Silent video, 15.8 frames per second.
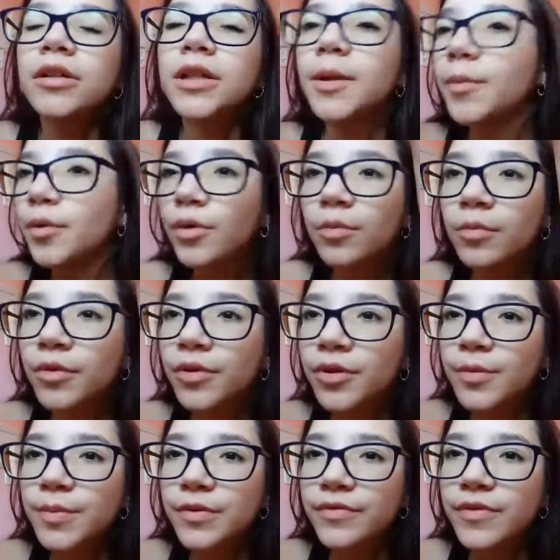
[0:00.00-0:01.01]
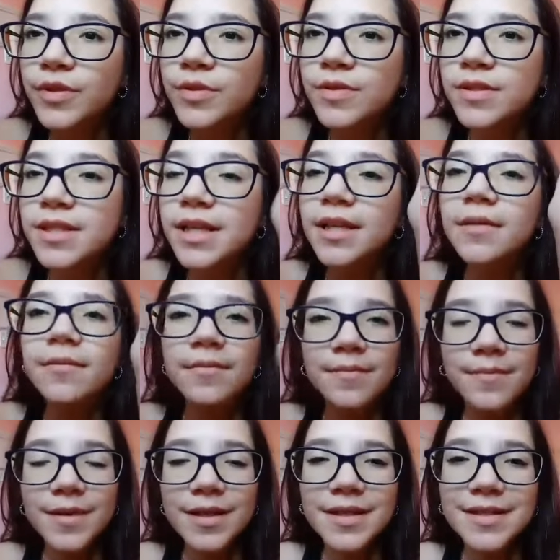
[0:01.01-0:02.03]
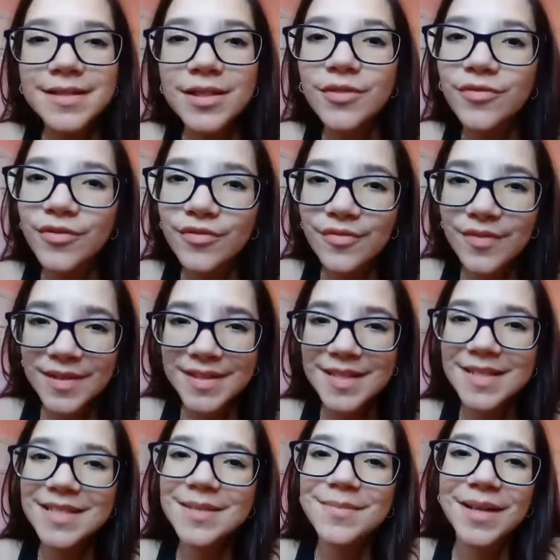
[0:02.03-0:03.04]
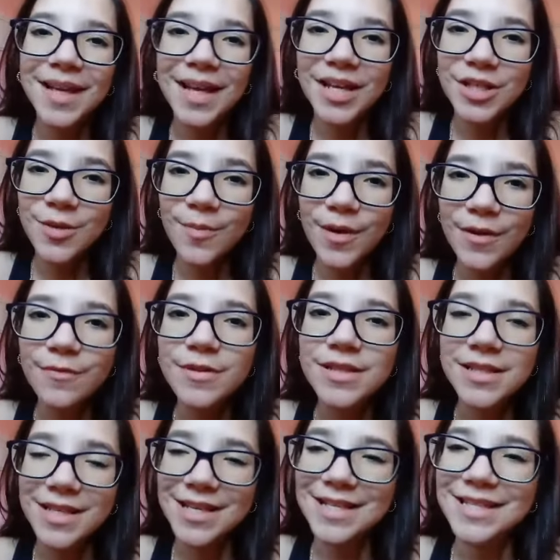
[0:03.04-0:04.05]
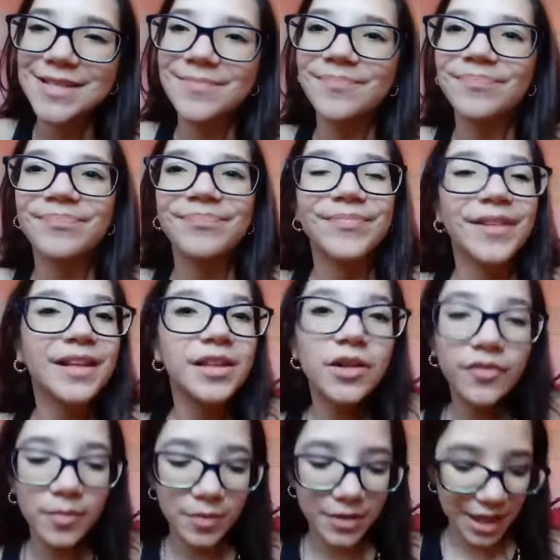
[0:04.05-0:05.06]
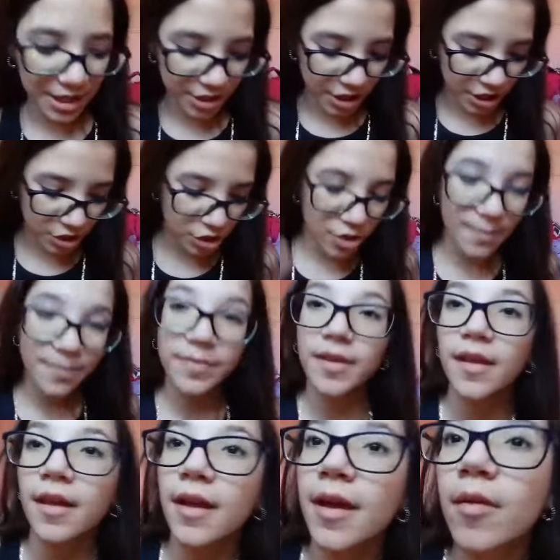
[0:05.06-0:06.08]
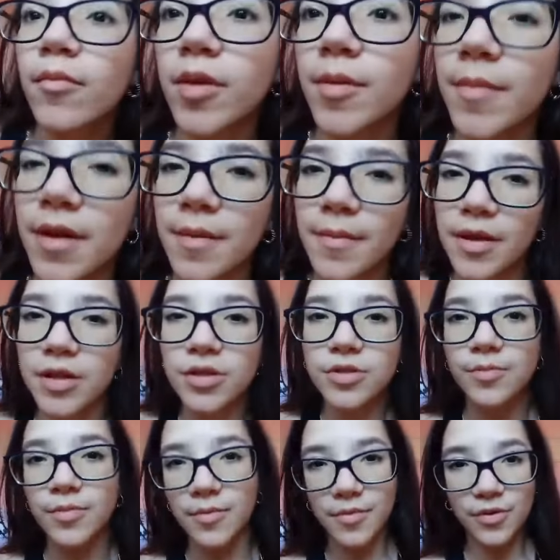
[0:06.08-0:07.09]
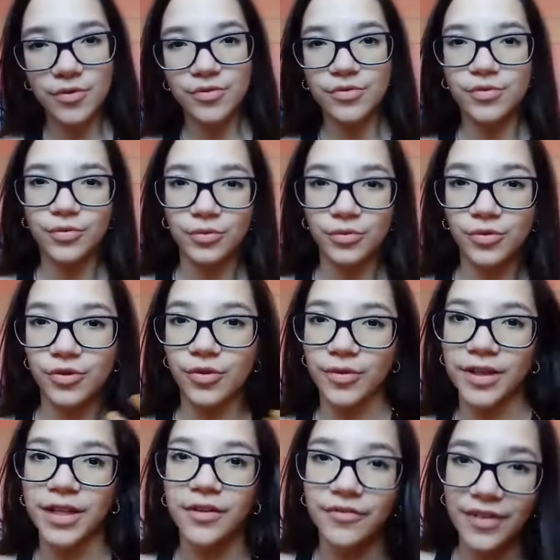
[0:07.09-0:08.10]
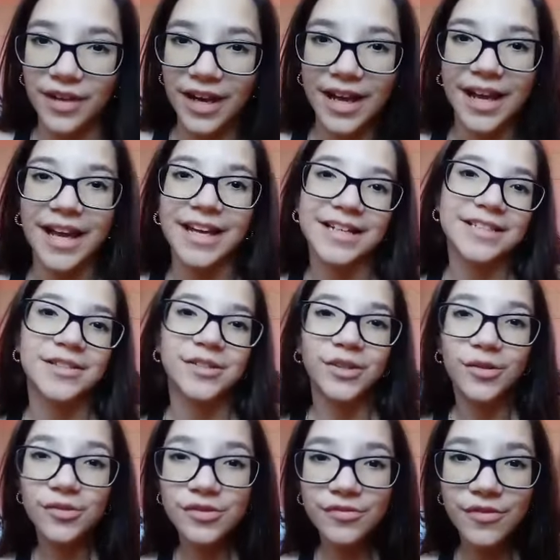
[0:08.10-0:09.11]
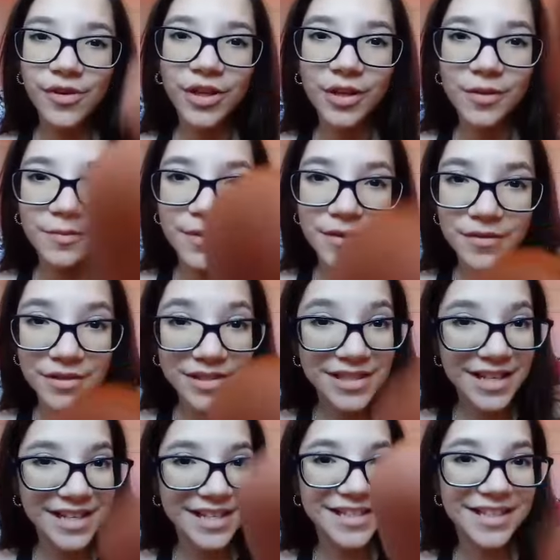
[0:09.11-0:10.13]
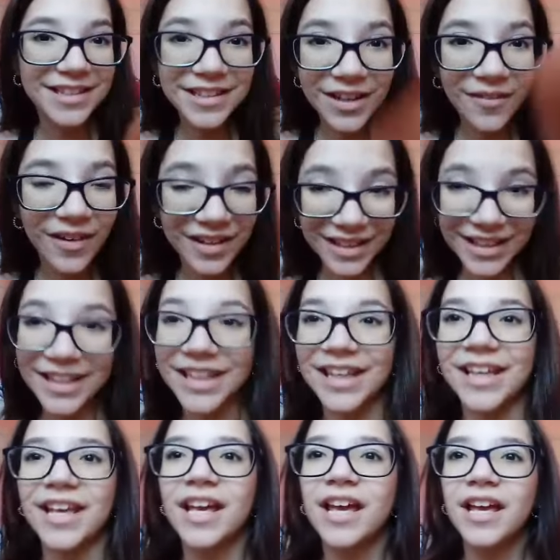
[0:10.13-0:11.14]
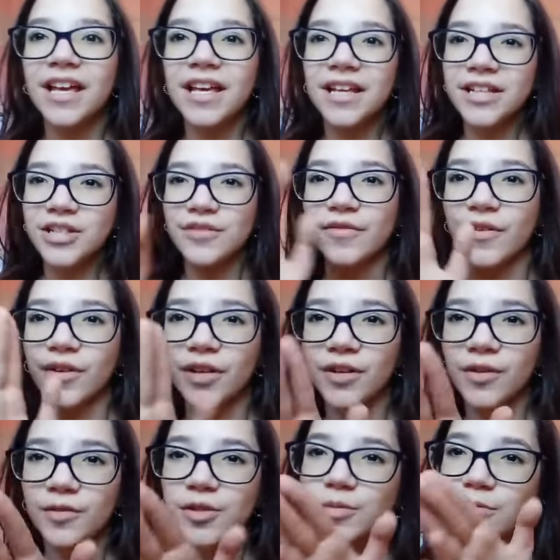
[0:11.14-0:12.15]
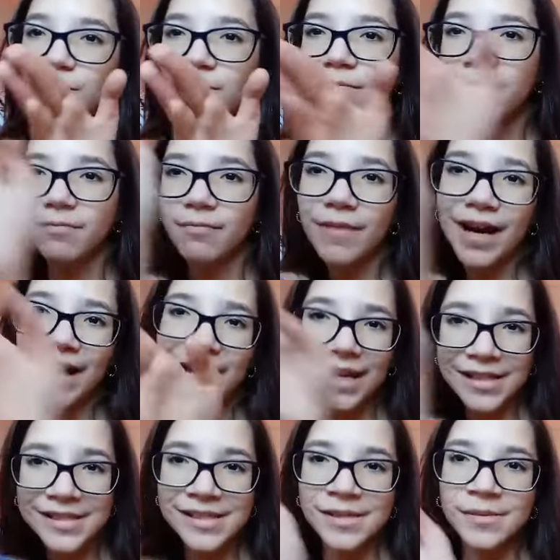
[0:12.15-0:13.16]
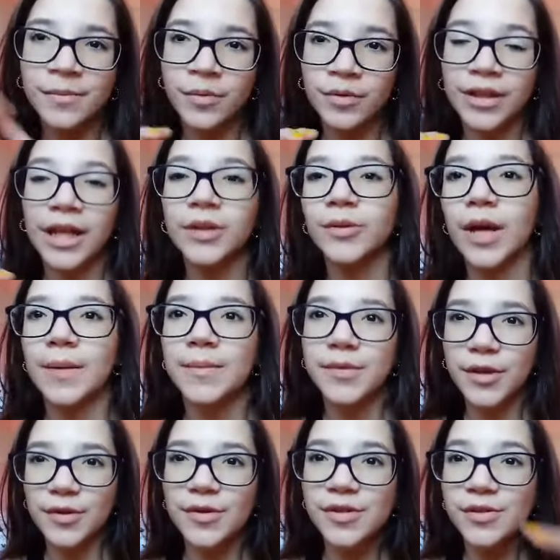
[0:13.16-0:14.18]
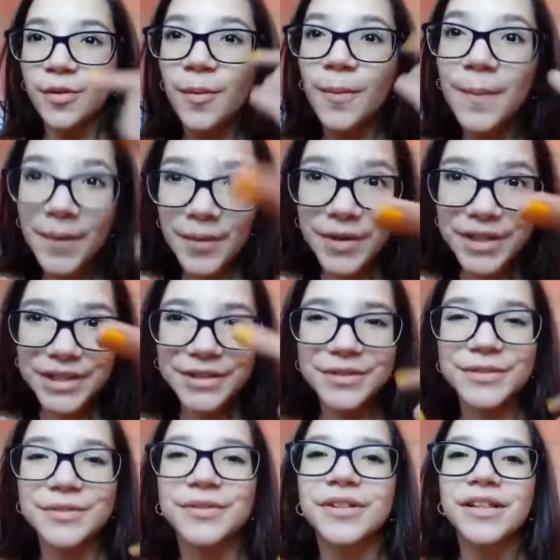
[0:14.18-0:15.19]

demorou muito pro vídeo sair, mas eu vim fazer essa maquiagem pra vocês. Então vamos lá, gente. Primeiramente, primeiro de tudo que eu queria falar é que se eu não estiver olhando pra vocês que estão aqui, estiver olhando tipo assim pro lado, é porque eu estou me olhando